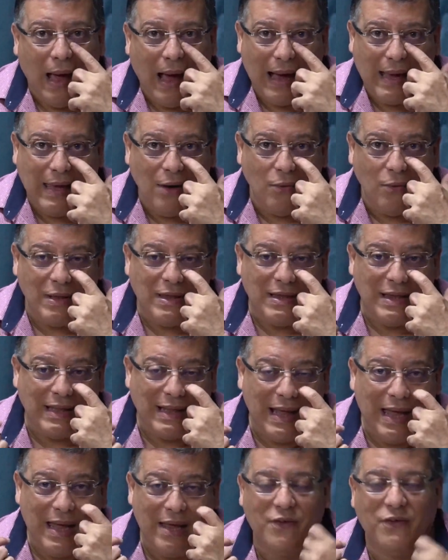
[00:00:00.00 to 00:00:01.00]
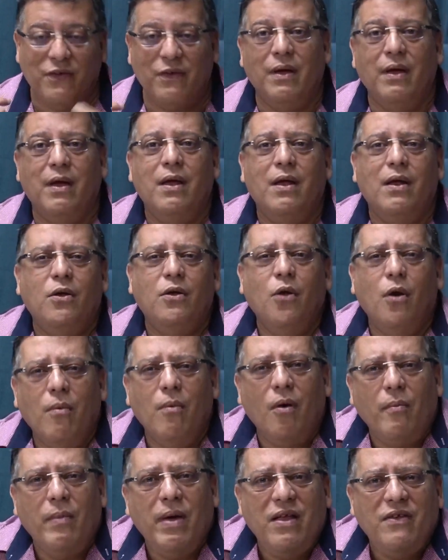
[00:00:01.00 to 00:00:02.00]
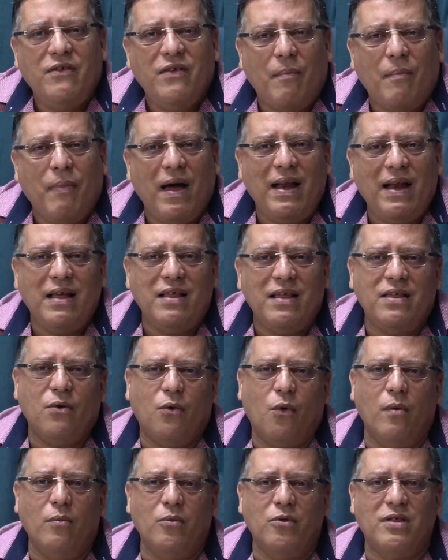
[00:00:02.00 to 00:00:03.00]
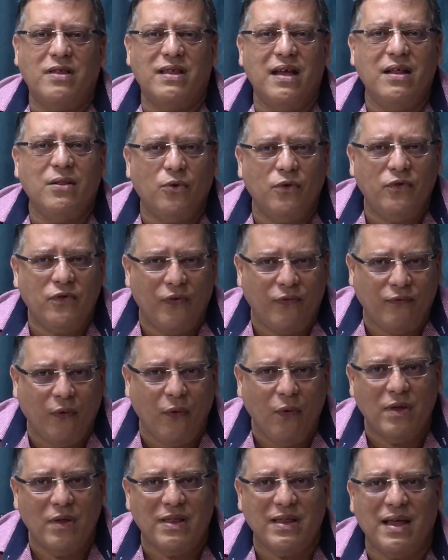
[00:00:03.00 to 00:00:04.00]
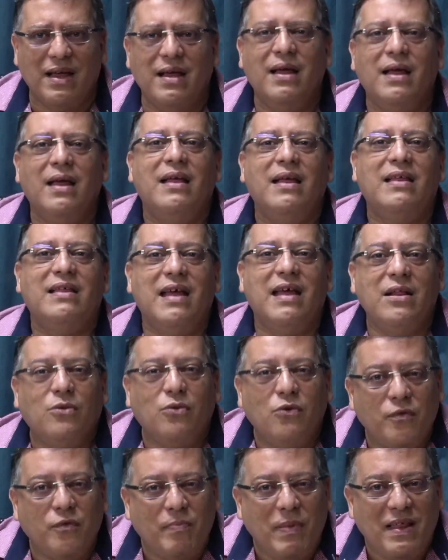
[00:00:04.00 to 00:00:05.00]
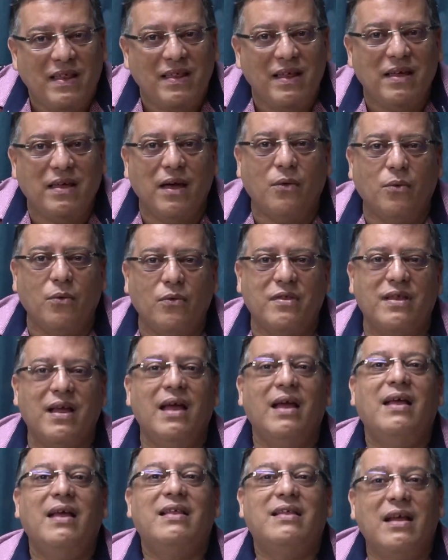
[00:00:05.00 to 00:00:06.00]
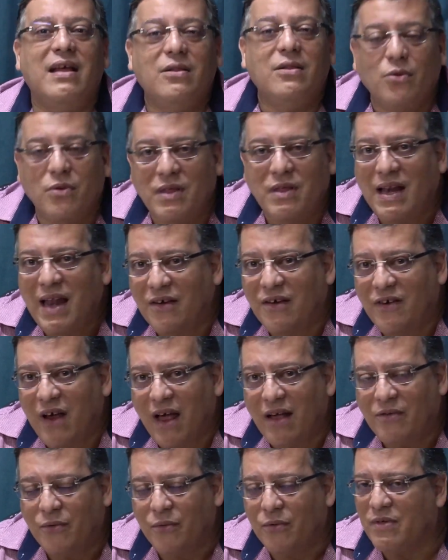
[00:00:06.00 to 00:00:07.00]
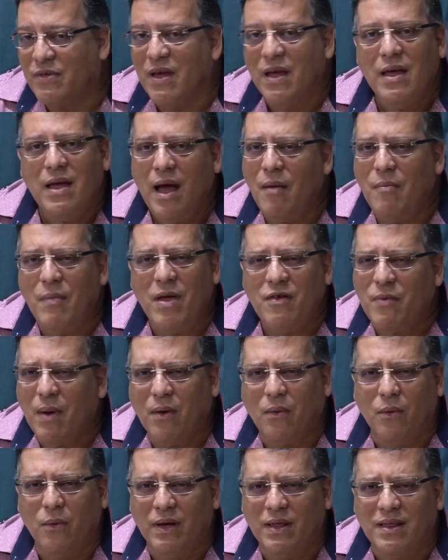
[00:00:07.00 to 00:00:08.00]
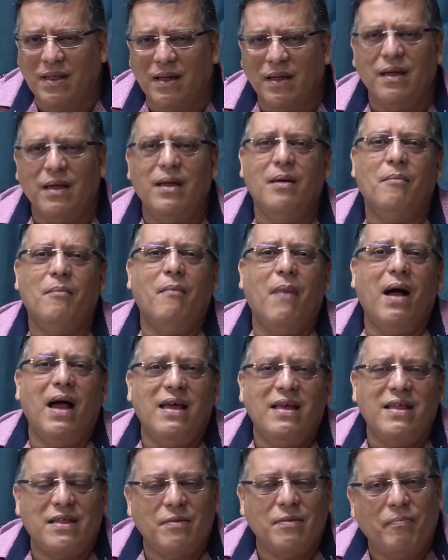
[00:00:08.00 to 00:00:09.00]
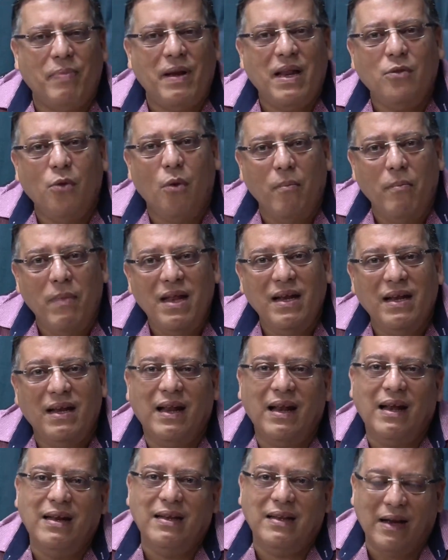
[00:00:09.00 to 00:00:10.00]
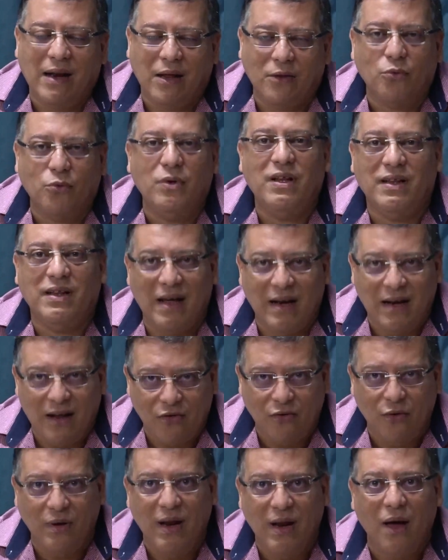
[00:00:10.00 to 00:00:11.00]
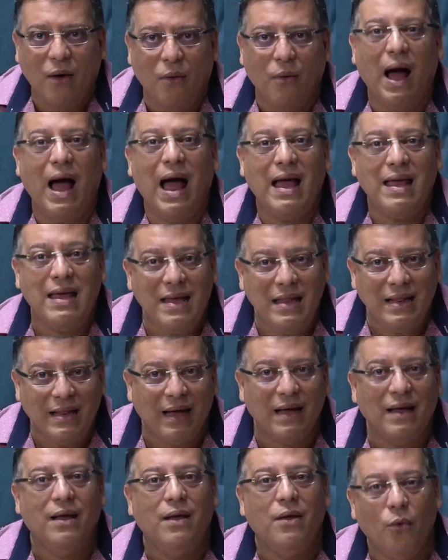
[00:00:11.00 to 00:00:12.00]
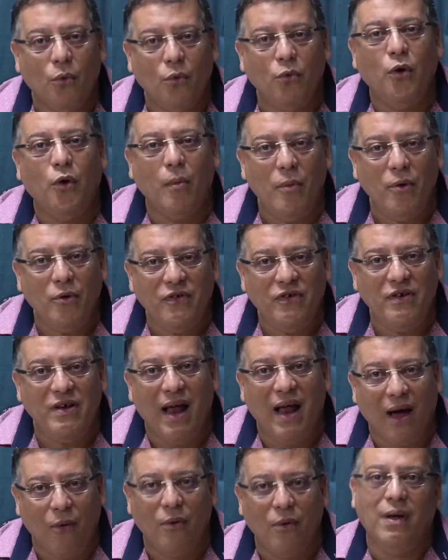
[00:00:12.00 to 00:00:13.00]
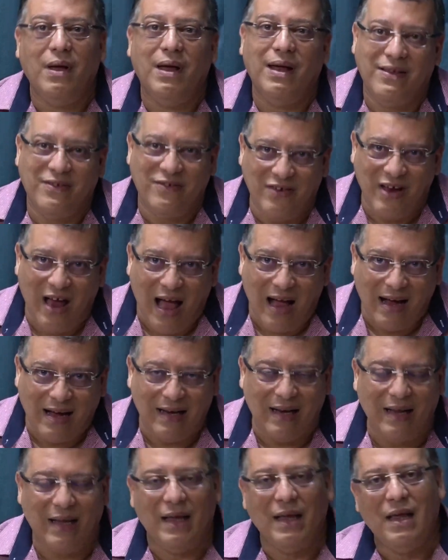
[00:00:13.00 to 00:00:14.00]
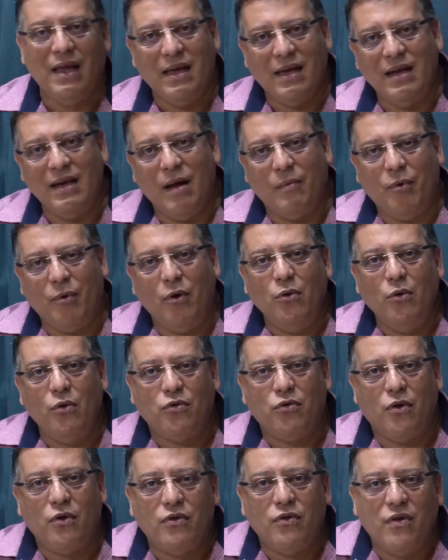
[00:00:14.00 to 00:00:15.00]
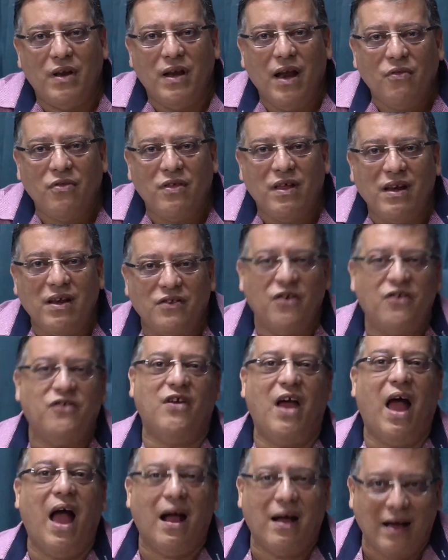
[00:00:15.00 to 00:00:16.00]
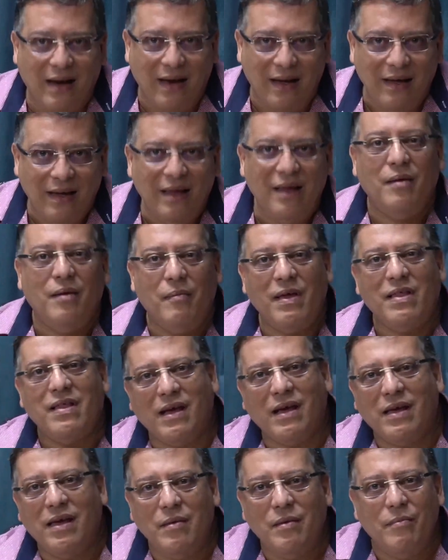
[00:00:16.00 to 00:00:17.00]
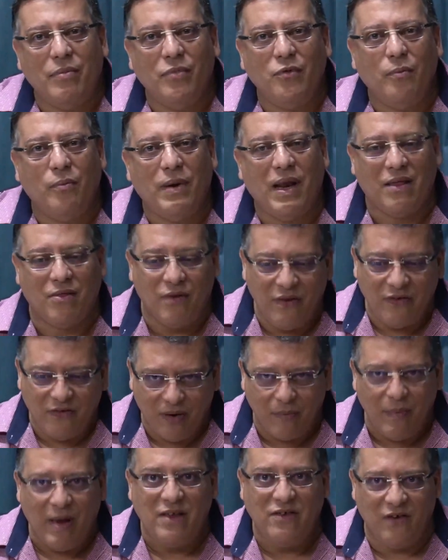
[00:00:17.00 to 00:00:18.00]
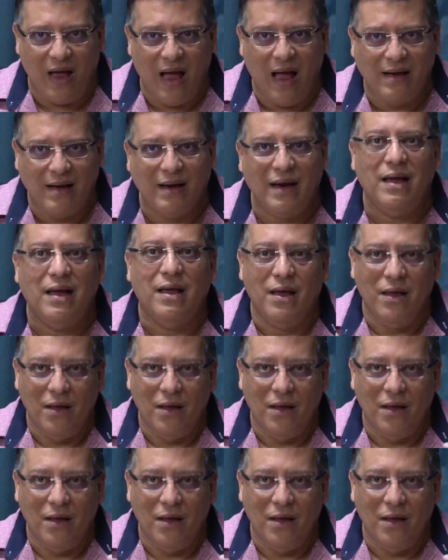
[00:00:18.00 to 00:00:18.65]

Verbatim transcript: Aqui no Ocidente, normalmente aparece como centros de força, centros psíquicos, centros energéticos. A mesma coisa mas predomina na literatura internacional ainda o nome original, chakra, que na pronúncia original seria tichakra, mas aqui no Brasil a gente chama chakra,